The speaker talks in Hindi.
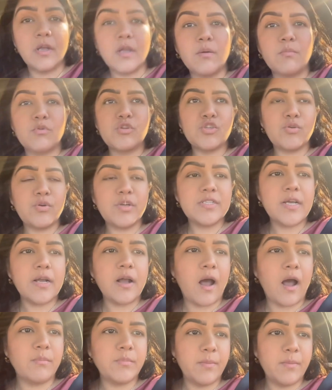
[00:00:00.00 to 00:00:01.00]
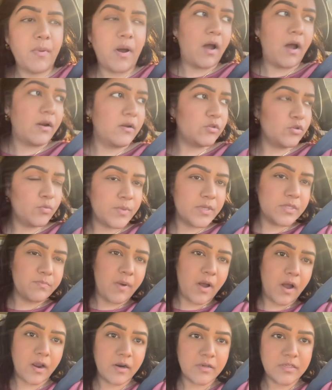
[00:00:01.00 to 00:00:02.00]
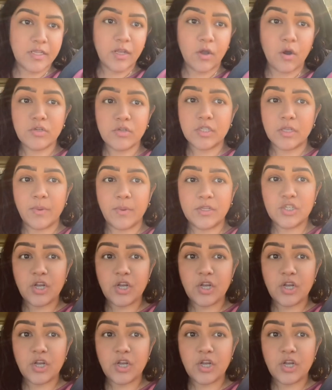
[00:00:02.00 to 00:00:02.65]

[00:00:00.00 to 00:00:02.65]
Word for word: मुझे थोड़े से काम थे बाहर तो बस बाहर से और उसके बाद